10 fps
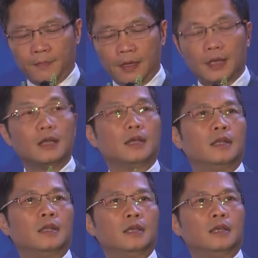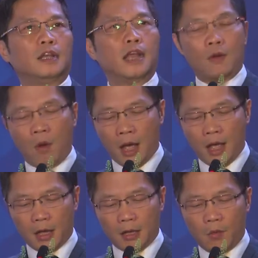cho biết, 5 năm qua,
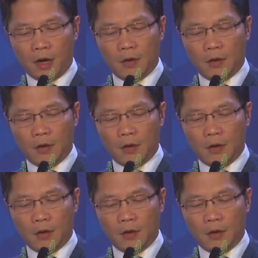chương